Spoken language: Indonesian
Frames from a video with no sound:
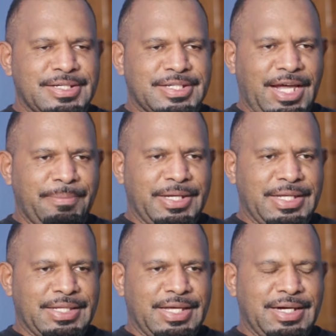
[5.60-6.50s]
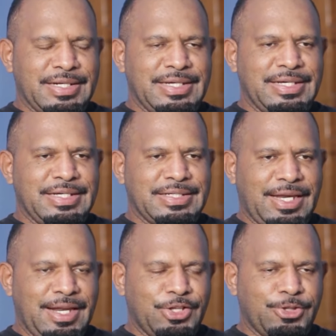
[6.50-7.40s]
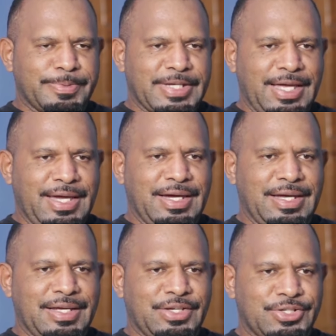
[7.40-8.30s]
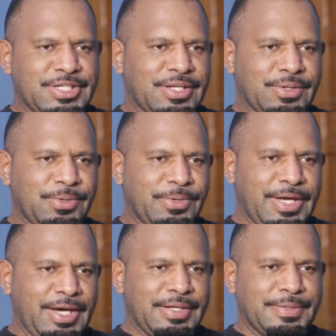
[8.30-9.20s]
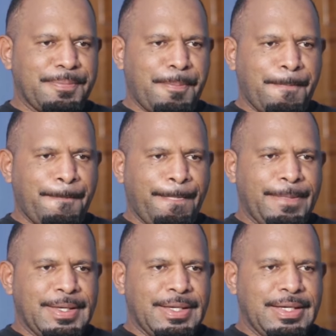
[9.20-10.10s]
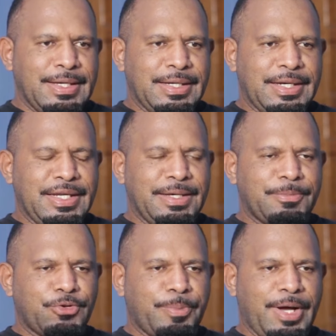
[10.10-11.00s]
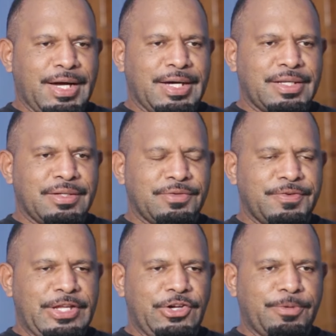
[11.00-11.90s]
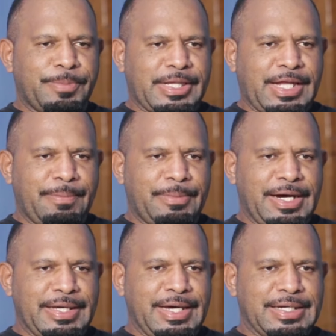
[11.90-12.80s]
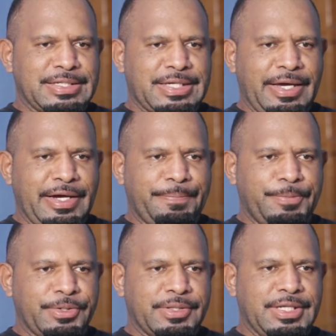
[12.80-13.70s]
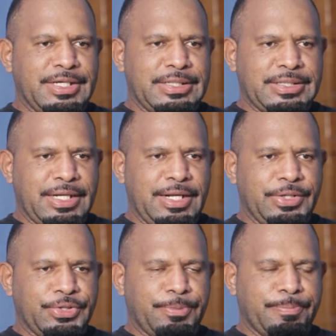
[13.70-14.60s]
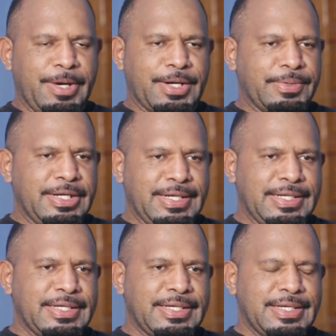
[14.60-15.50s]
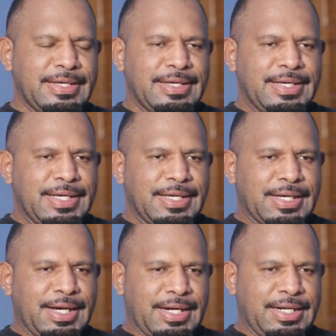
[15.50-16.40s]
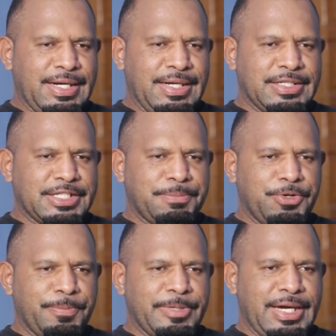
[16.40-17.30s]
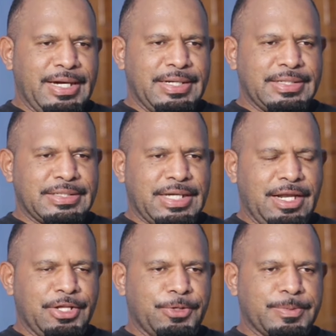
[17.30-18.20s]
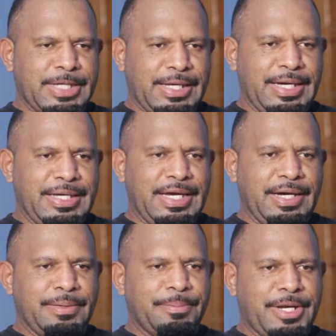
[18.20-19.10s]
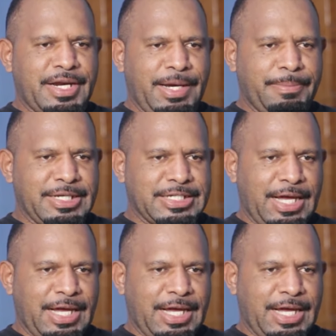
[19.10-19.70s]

Selamat datang di channel YouTube saya, Yosin Kugoya. Ini merupakan video pertama yang saya upload di channel YouTube baru ini, karena sebelumnya channel YouTube saya yang bernama